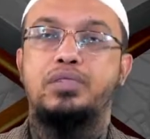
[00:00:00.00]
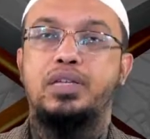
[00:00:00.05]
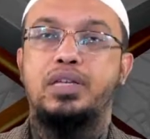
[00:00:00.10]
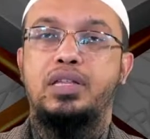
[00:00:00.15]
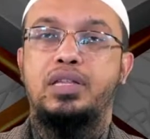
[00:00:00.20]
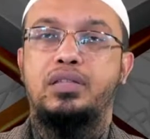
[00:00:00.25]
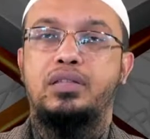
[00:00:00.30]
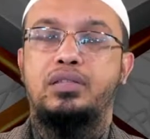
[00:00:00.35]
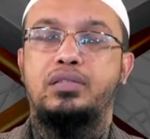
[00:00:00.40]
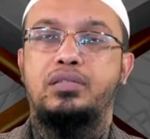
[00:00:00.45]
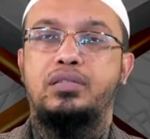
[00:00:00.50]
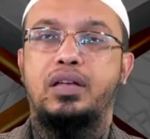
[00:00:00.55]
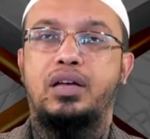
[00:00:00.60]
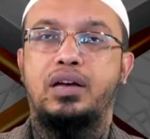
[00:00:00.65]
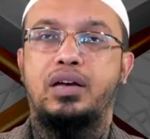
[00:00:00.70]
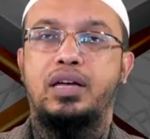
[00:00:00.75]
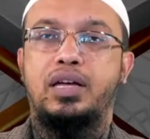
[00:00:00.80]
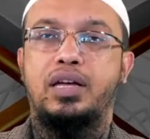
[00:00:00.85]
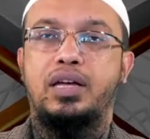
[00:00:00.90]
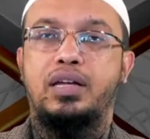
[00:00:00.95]
যে
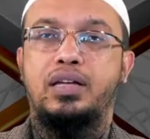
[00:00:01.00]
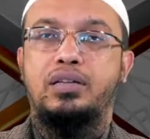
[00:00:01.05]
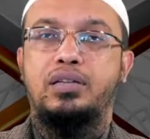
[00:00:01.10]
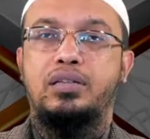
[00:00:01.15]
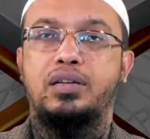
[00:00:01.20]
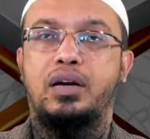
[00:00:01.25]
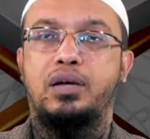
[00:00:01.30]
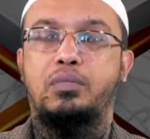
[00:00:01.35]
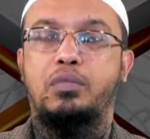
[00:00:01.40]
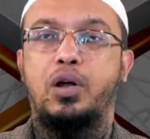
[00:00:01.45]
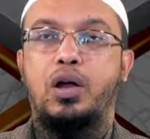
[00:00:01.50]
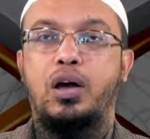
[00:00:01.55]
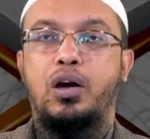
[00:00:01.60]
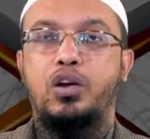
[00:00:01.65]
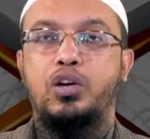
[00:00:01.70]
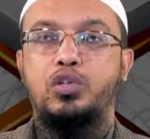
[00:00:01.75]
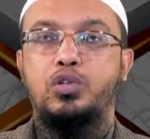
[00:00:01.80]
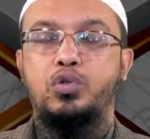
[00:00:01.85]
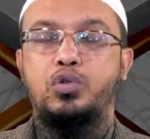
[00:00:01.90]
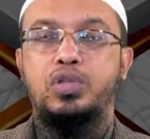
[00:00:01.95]
তাকে যা বলা
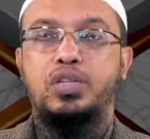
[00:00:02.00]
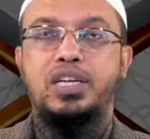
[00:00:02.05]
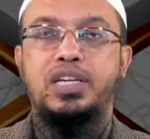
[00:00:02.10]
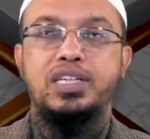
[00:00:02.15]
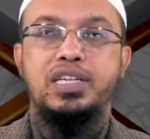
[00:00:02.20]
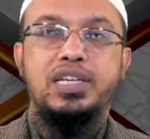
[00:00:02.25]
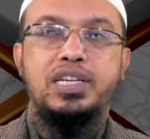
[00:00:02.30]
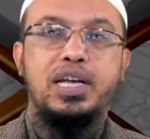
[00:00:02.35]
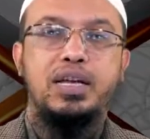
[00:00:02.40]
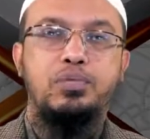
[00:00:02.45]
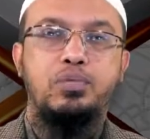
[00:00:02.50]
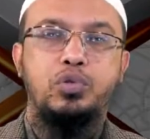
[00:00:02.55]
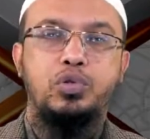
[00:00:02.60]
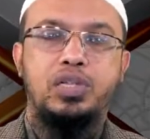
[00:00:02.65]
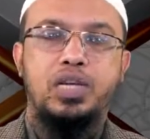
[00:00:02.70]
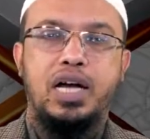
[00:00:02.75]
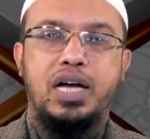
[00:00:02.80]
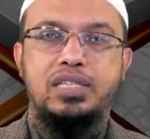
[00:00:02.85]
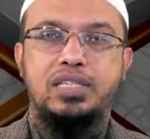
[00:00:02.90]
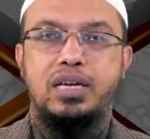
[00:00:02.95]
হয় শুধু সে সেটাই
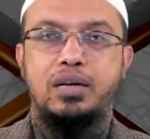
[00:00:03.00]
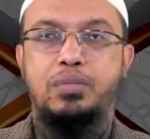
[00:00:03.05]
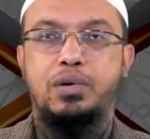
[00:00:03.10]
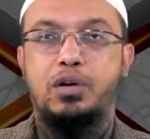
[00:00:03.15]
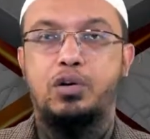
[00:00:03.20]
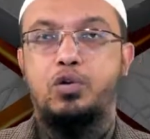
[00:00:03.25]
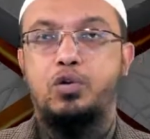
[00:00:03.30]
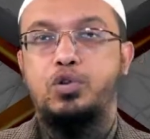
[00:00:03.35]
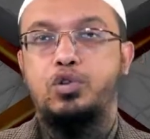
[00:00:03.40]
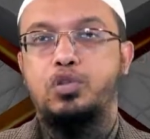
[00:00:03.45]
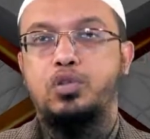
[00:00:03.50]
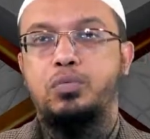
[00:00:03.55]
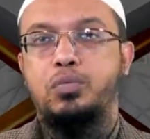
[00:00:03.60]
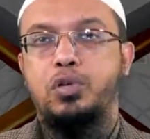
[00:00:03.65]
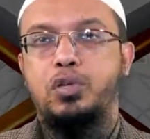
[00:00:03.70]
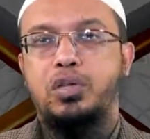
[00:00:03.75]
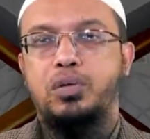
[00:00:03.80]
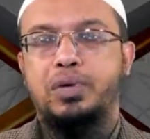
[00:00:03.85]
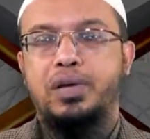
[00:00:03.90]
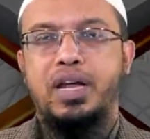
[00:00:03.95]
বোঝে আজানের বাক্যগুলো শুধু
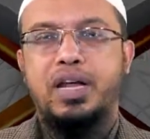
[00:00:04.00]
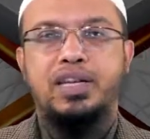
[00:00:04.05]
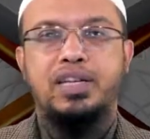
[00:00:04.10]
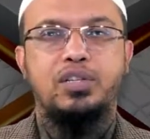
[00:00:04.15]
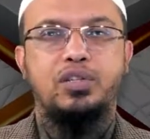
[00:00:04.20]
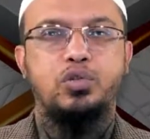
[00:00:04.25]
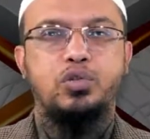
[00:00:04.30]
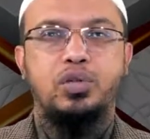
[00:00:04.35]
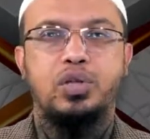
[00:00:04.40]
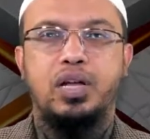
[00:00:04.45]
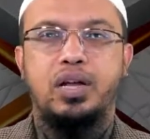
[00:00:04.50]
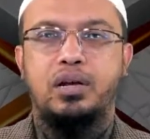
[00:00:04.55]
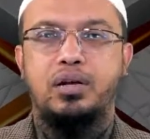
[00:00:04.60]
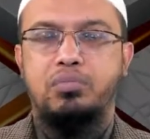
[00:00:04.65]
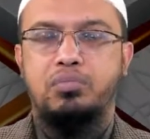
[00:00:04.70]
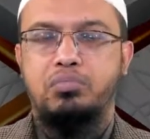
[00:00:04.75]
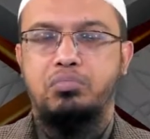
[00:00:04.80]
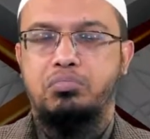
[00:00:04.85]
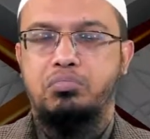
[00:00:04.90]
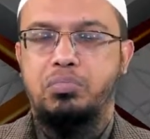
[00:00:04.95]
বলতে পারে আর কিছু তার
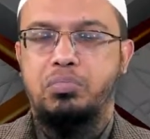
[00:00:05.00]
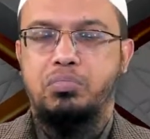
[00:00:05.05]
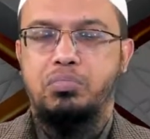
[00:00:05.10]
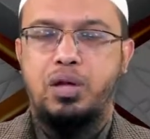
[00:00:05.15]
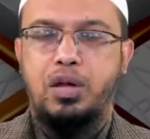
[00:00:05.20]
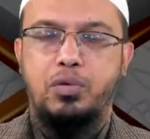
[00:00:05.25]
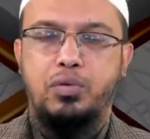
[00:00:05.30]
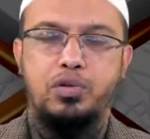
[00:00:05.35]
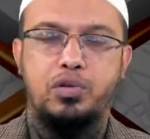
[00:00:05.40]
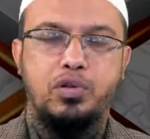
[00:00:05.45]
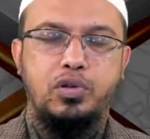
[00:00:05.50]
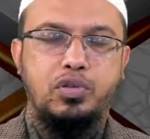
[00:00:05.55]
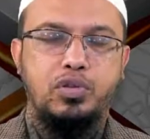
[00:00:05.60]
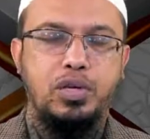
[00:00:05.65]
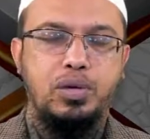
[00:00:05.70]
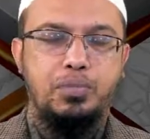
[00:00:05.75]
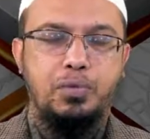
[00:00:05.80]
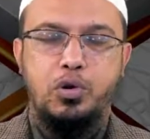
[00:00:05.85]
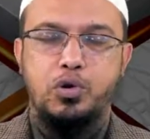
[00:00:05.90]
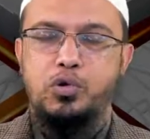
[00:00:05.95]
ভালো মন্দ
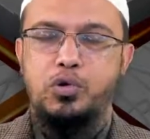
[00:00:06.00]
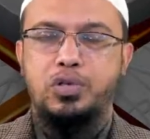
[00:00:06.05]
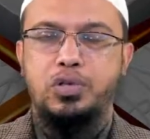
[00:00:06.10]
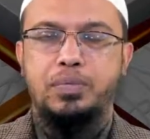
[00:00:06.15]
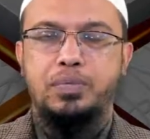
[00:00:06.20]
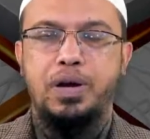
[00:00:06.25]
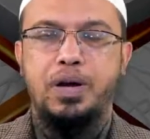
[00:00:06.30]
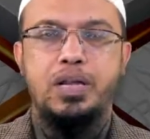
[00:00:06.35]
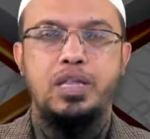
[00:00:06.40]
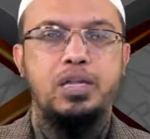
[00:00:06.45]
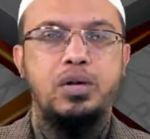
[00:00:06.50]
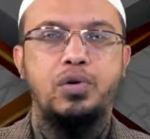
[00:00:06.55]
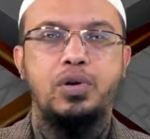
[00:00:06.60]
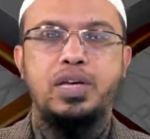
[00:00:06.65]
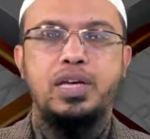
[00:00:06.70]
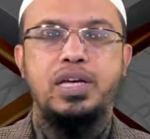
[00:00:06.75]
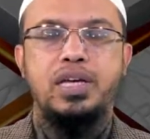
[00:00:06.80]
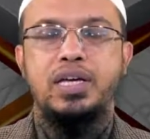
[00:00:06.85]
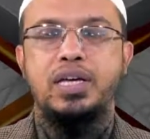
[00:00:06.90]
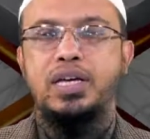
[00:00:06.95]
সে পরখ করতে পারে না
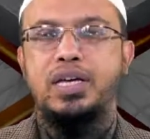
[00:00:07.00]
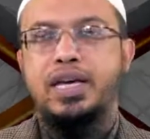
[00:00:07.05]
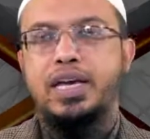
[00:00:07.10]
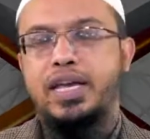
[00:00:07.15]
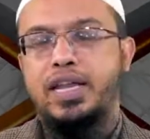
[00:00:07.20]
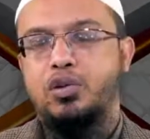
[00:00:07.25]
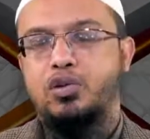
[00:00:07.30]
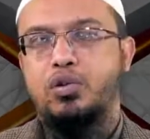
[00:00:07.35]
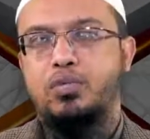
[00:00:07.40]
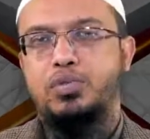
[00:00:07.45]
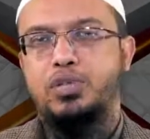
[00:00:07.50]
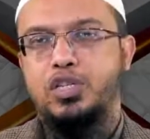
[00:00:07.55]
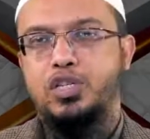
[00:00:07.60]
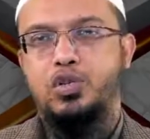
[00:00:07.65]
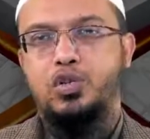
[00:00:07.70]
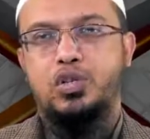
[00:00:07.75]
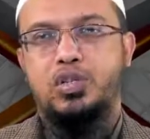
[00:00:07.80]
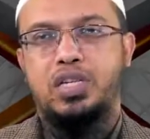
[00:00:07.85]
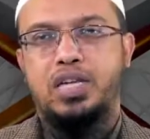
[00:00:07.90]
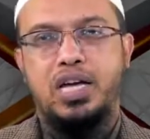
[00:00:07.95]
তাহলে এরকম
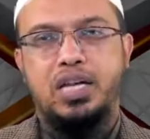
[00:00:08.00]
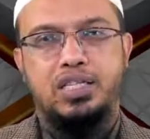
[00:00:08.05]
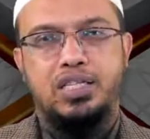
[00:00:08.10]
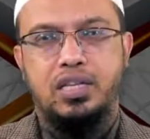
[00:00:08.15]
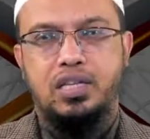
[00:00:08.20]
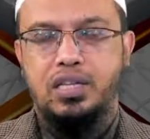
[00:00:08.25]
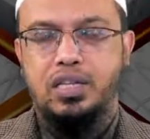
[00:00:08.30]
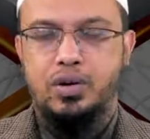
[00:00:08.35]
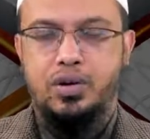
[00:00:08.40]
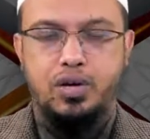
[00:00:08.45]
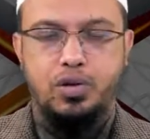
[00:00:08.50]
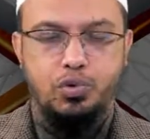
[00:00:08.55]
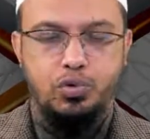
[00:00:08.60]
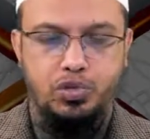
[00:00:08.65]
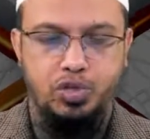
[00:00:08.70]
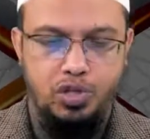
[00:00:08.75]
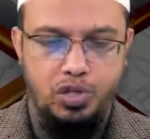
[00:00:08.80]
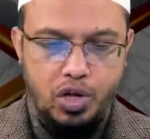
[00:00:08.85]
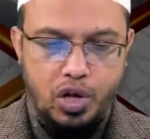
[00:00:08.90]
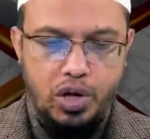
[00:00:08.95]
শিশুকে দিয়ে আজান দেওয়ানো
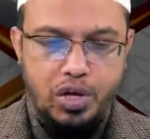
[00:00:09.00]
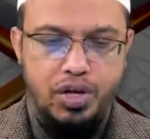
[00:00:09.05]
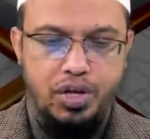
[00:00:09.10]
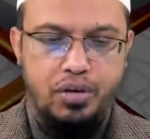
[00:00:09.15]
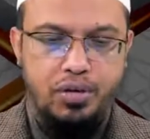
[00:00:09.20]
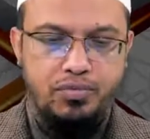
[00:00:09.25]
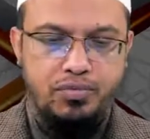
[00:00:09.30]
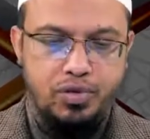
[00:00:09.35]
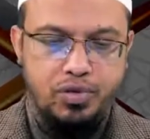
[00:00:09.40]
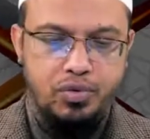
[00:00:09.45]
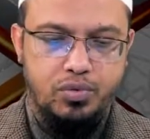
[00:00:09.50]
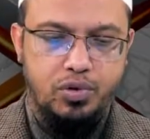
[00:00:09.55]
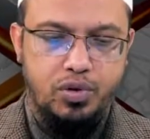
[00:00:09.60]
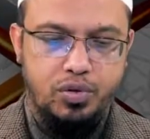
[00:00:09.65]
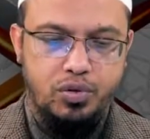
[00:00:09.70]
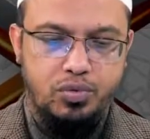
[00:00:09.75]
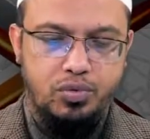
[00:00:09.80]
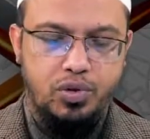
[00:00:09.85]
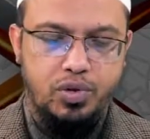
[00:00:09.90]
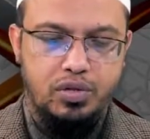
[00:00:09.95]
উচিত নয়
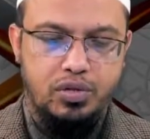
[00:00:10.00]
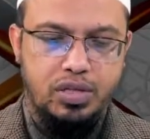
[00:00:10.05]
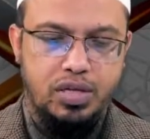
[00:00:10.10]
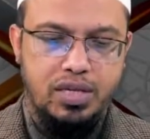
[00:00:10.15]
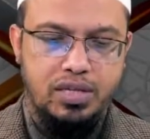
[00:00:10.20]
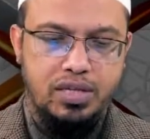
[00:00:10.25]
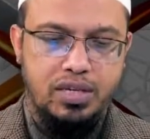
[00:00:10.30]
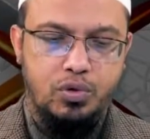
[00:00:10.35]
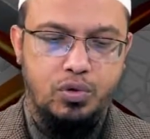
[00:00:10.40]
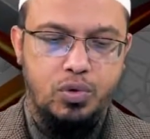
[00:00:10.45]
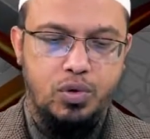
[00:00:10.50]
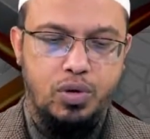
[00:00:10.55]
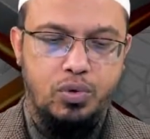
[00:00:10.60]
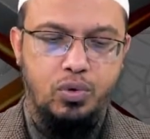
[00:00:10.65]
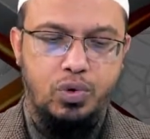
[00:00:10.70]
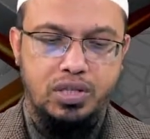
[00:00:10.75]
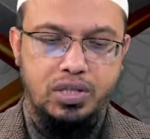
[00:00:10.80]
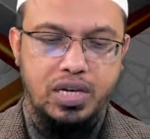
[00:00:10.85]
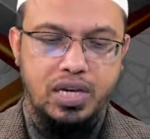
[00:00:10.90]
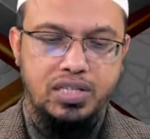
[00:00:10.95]
ফরজ ফরজ যে আজানগুলো
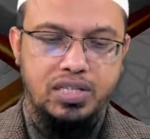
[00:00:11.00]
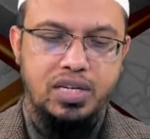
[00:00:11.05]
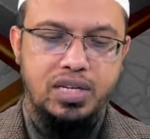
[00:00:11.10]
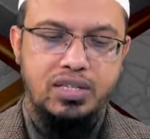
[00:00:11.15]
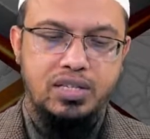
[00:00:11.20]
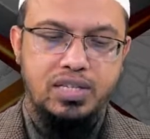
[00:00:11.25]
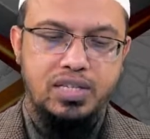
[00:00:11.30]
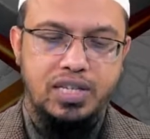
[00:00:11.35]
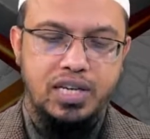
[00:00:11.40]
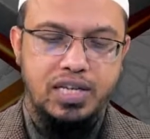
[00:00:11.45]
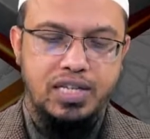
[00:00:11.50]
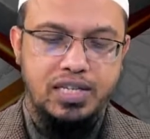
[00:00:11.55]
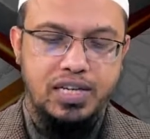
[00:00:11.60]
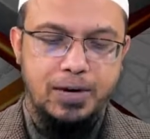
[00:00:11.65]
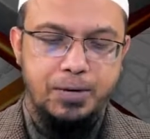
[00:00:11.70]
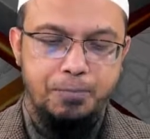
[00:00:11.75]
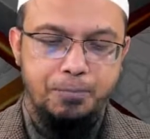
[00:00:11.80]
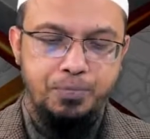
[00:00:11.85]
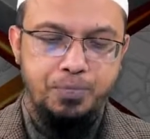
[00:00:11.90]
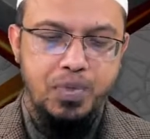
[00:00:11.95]
ওয়াক্তের আজান আছে সেই
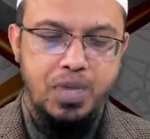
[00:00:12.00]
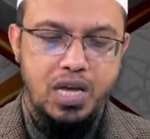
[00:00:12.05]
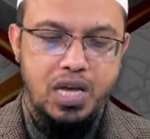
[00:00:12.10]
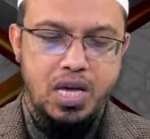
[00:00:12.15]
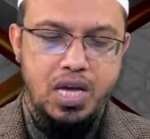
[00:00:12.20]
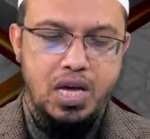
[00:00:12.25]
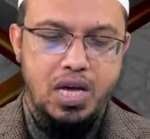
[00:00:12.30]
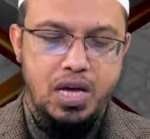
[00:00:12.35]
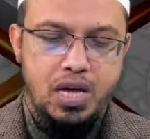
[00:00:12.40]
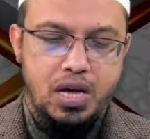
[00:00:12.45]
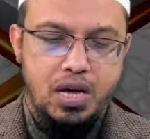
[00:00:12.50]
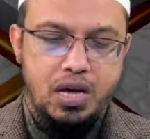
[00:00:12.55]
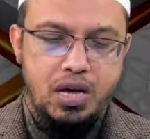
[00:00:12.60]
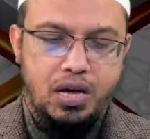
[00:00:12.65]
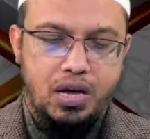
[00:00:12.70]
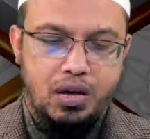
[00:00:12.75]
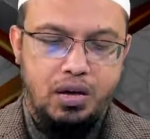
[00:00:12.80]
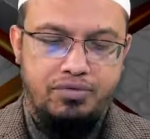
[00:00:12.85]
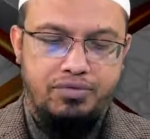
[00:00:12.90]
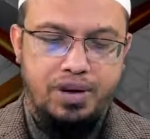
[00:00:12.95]

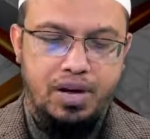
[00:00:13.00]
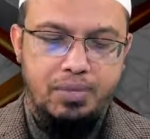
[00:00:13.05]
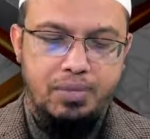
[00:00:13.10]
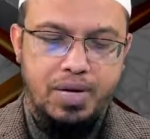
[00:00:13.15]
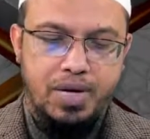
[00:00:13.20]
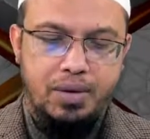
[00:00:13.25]
আজান